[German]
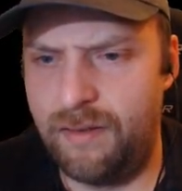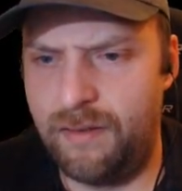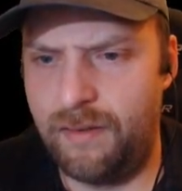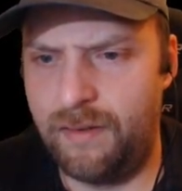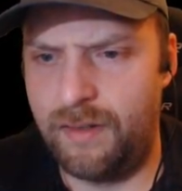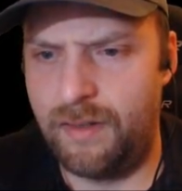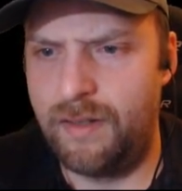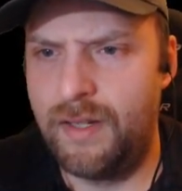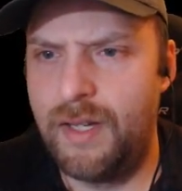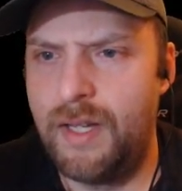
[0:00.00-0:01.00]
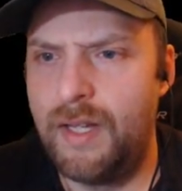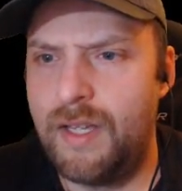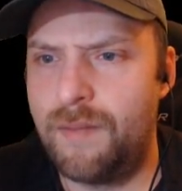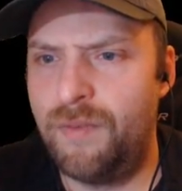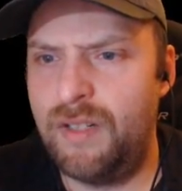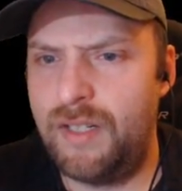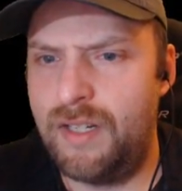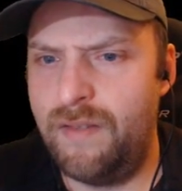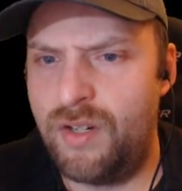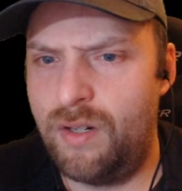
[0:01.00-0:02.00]
So. Ich muss halt dann
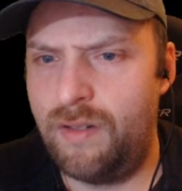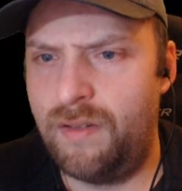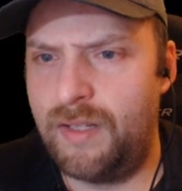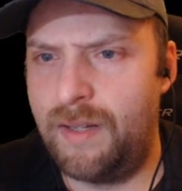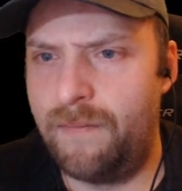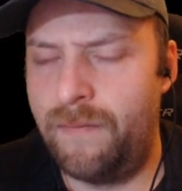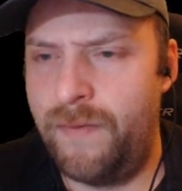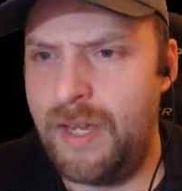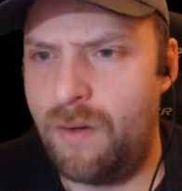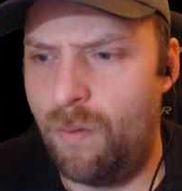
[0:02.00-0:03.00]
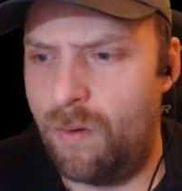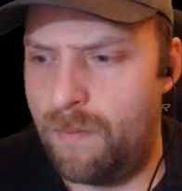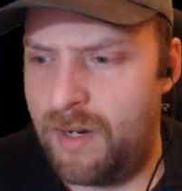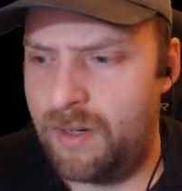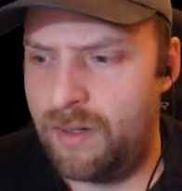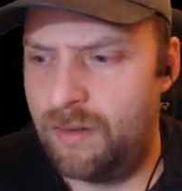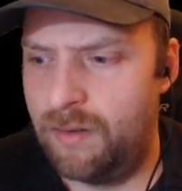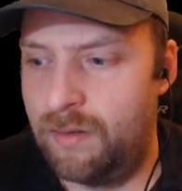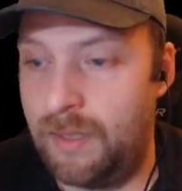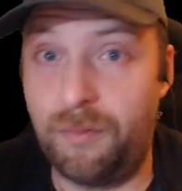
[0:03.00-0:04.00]
irgendwie schauen, dass ich da einen Weg hoch mache.
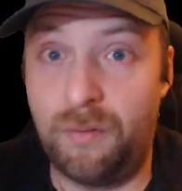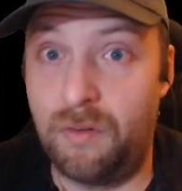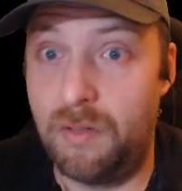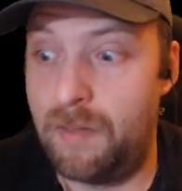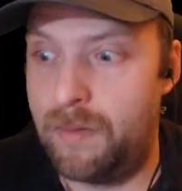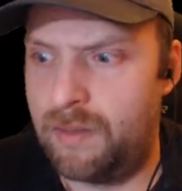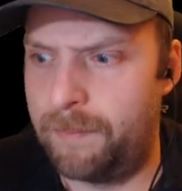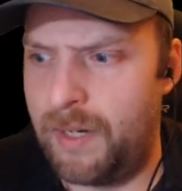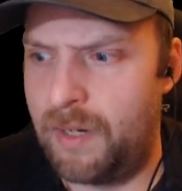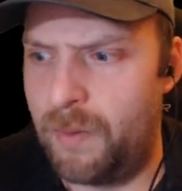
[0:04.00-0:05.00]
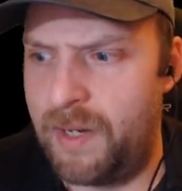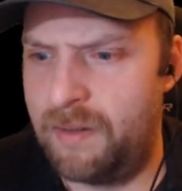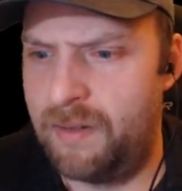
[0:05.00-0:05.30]
Ich habe sowas noch nie gemacht, by the way.